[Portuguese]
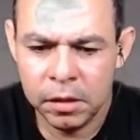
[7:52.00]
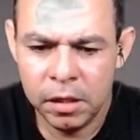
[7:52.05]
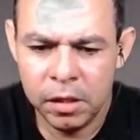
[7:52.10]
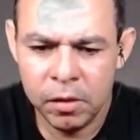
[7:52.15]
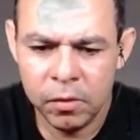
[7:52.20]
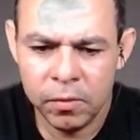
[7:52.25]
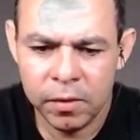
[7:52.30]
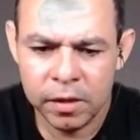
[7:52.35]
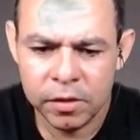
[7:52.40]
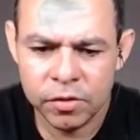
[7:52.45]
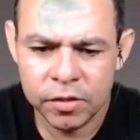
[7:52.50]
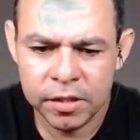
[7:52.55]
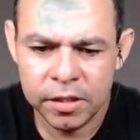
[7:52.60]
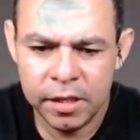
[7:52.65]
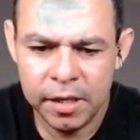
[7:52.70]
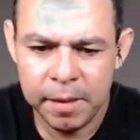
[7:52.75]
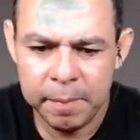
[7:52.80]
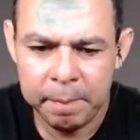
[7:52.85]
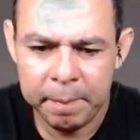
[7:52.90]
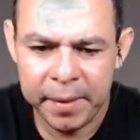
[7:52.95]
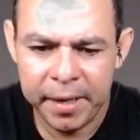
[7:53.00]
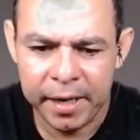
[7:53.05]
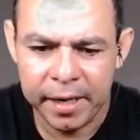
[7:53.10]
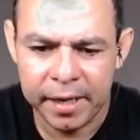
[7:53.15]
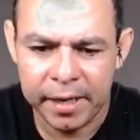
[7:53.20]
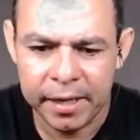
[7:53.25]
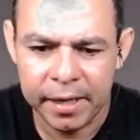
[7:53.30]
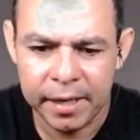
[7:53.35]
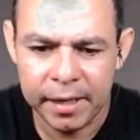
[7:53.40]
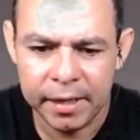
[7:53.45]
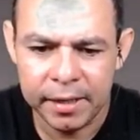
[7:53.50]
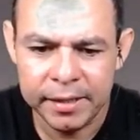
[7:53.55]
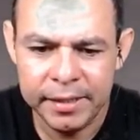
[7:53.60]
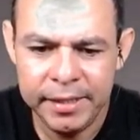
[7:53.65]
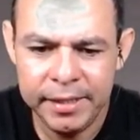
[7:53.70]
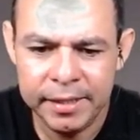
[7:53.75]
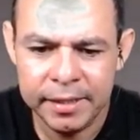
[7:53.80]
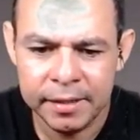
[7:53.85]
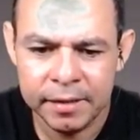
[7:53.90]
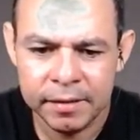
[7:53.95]
Eu acho que é pra cá.
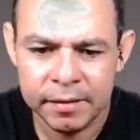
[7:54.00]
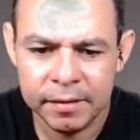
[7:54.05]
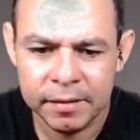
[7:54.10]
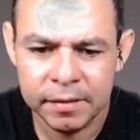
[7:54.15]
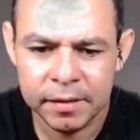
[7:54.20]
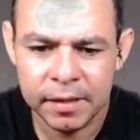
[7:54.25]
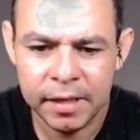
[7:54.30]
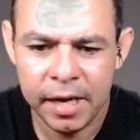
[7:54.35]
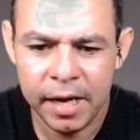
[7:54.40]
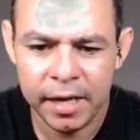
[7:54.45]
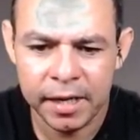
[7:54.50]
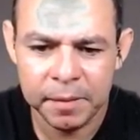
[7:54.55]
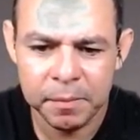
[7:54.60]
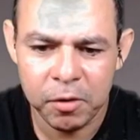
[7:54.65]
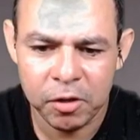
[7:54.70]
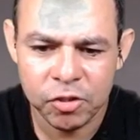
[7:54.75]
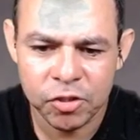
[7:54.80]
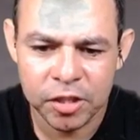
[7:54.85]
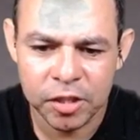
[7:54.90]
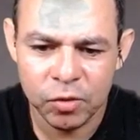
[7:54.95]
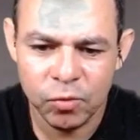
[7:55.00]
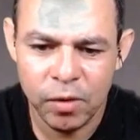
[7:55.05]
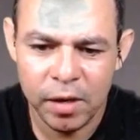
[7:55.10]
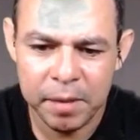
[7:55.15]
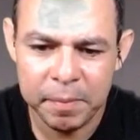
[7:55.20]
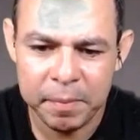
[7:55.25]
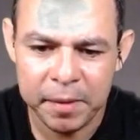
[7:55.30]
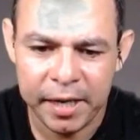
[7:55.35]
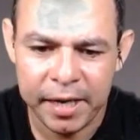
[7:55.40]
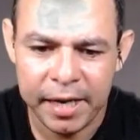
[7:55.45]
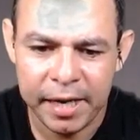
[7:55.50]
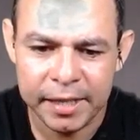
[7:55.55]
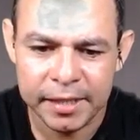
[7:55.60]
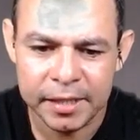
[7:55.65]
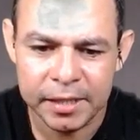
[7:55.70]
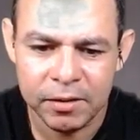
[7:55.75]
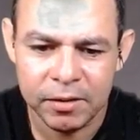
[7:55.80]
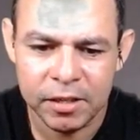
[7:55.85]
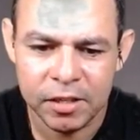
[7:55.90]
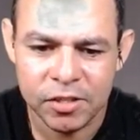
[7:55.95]
Ih, caramba, acho que não é pra cá
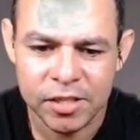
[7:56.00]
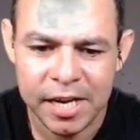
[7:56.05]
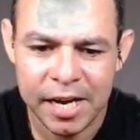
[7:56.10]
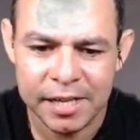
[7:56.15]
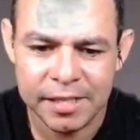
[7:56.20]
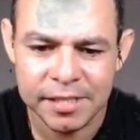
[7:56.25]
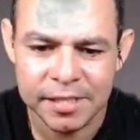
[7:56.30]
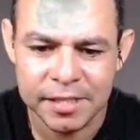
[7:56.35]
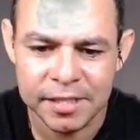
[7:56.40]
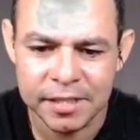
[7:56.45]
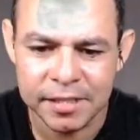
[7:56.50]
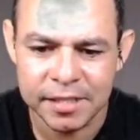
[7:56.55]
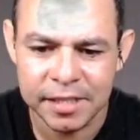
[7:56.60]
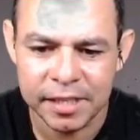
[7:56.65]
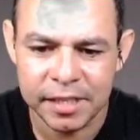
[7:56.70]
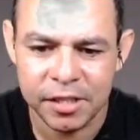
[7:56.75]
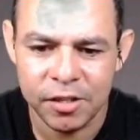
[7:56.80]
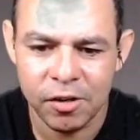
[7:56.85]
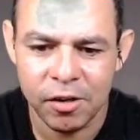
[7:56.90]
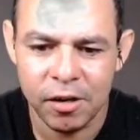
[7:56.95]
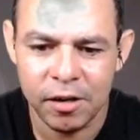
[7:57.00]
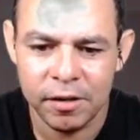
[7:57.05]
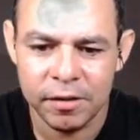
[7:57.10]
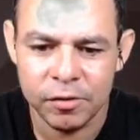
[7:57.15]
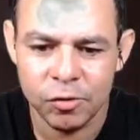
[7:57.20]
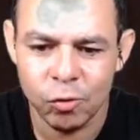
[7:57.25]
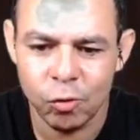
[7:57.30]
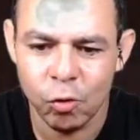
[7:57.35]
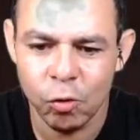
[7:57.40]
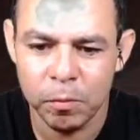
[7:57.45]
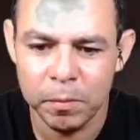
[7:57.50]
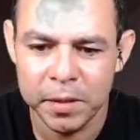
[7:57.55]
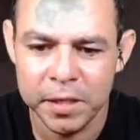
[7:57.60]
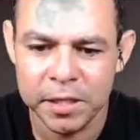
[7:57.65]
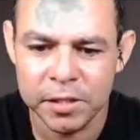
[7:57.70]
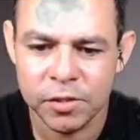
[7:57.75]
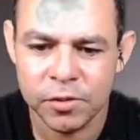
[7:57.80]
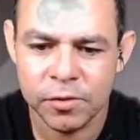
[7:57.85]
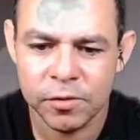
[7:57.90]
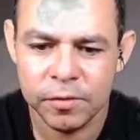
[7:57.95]
não. Olha as casinhas aqui, ó, do
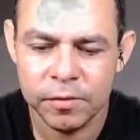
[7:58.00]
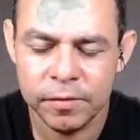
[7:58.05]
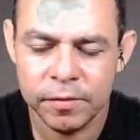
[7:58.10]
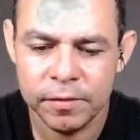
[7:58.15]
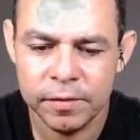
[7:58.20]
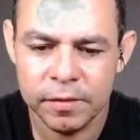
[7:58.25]
começo.